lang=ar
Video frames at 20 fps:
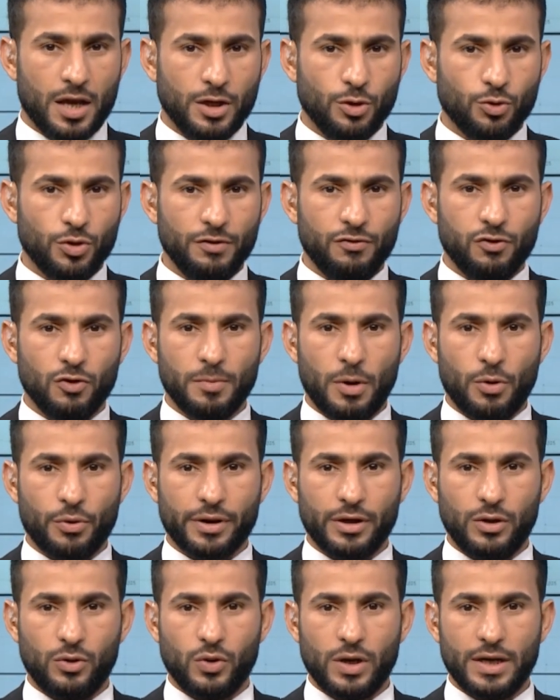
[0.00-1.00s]
يضيف
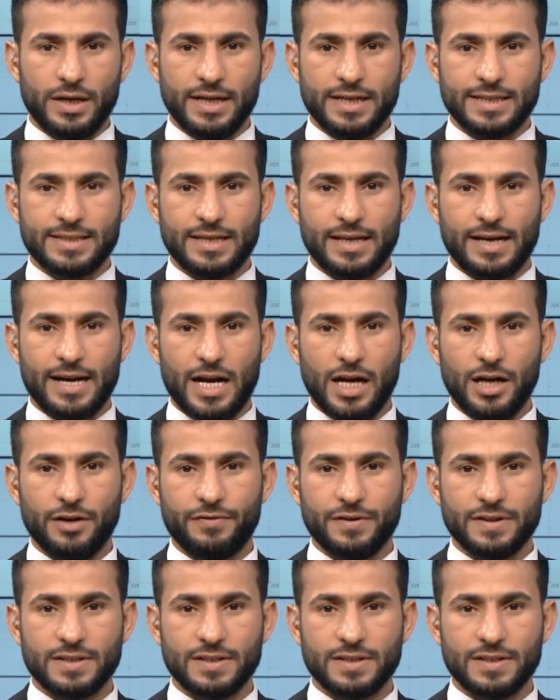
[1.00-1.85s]
الموقع أن السلاحف